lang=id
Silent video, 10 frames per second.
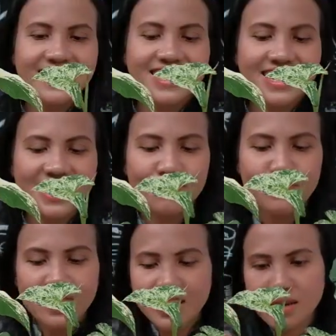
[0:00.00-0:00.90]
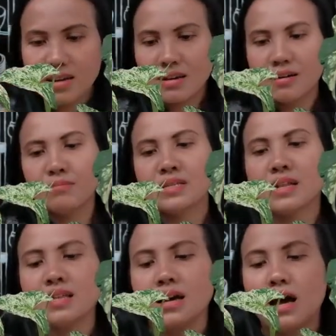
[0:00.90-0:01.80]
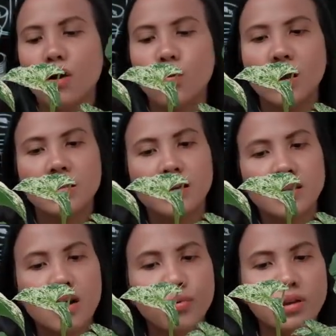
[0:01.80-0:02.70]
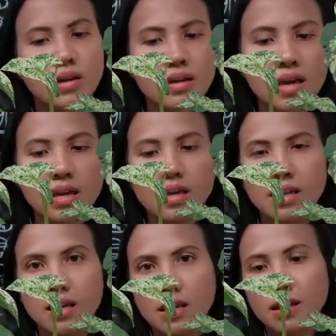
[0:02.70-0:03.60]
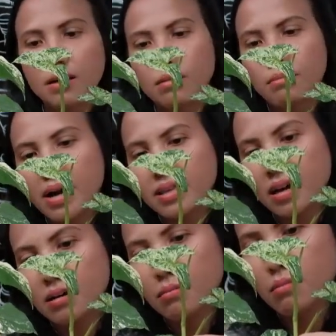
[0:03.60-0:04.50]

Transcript: Jadi di, dia misalnya awalnya daunnya kayak gini, banyak